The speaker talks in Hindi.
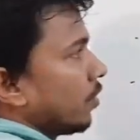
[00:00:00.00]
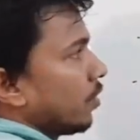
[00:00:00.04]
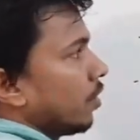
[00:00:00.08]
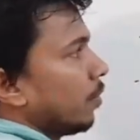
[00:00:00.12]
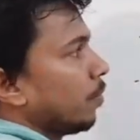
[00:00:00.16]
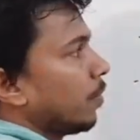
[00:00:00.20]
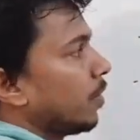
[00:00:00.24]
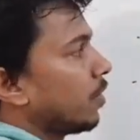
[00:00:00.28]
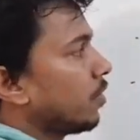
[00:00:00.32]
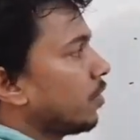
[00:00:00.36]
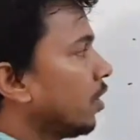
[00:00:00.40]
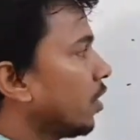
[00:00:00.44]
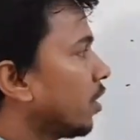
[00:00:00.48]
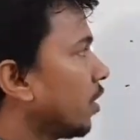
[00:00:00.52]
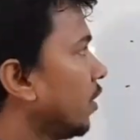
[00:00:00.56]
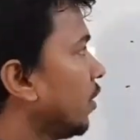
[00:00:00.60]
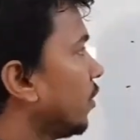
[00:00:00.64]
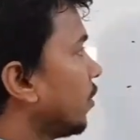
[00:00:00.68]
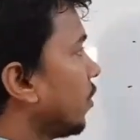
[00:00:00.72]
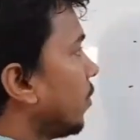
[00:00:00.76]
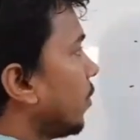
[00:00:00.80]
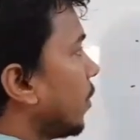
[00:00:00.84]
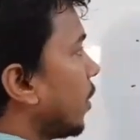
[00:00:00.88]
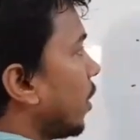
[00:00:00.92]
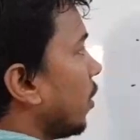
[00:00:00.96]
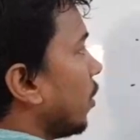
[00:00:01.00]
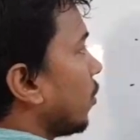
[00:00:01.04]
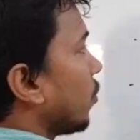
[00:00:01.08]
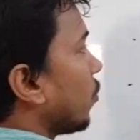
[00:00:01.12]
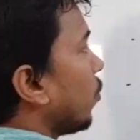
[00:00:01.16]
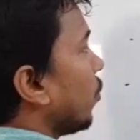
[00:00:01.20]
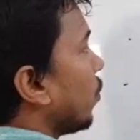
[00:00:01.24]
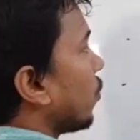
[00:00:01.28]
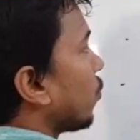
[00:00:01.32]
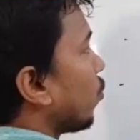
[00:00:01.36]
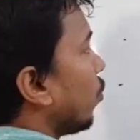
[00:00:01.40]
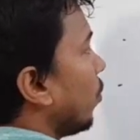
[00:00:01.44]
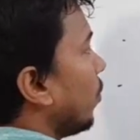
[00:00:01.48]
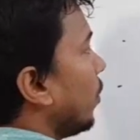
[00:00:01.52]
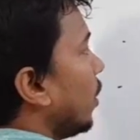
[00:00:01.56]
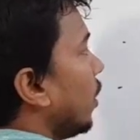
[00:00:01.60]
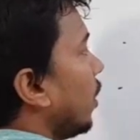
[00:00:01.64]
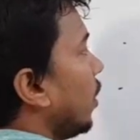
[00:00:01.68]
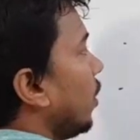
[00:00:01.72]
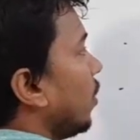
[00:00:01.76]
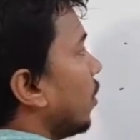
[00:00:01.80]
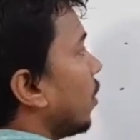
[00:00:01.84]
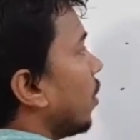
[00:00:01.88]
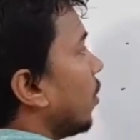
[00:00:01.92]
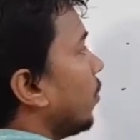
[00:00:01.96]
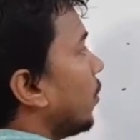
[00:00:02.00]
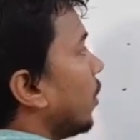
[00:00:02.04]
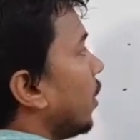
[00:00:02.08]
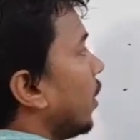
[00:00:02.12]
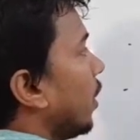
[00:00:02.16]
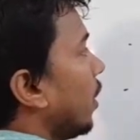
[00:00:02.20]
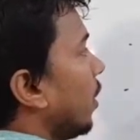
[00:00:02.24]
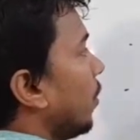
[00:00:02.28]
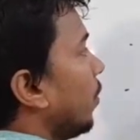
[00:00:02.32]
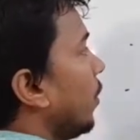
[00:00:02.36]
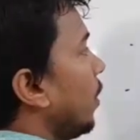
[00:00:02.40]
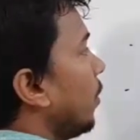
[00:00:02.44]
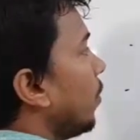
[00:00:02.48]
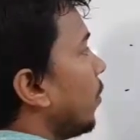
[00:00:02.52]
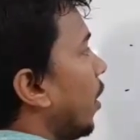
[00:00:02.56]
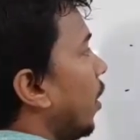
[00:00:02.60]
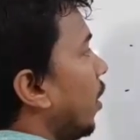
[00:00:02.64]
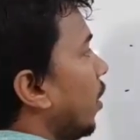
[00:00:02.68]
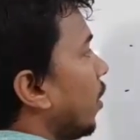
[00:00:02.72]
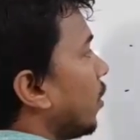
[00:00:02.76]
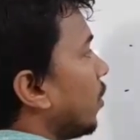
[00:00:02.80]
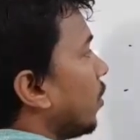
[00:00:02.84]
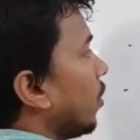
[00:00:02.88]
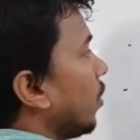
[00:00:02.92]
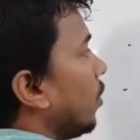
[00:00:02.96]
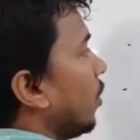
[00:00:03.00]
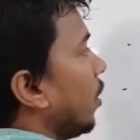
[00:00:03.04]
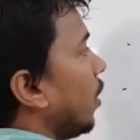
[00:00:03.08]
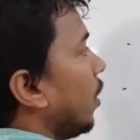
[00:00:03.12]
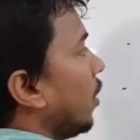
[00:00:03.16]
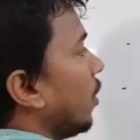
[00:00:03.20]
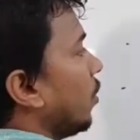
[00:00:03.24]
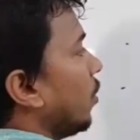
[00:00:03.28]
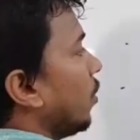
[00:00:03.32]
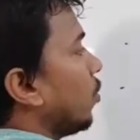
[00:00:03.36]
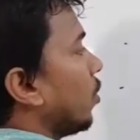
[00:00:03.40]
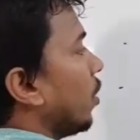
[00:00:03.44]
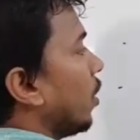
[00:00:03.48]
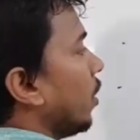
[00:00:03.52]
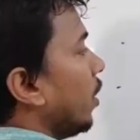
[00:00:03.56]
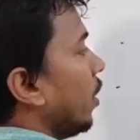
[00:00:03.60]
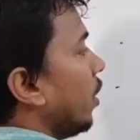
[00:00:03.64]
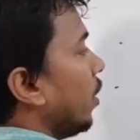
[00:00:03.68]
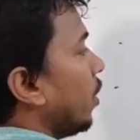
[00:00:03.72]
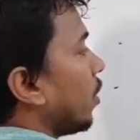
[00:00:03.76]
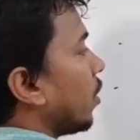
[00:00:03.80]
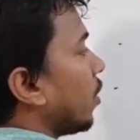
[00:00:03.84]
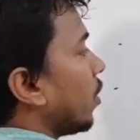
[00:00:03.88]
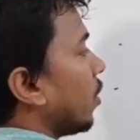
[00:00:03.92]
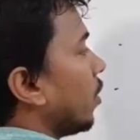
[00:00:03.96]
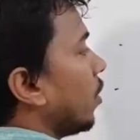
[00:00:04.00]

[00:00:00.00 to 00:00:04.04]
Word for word: सिंपल सा कंडीशन बना दिया चलो इसको भी नहीं हम ए बी मान लेते हैं ये लेंथ हो गया ए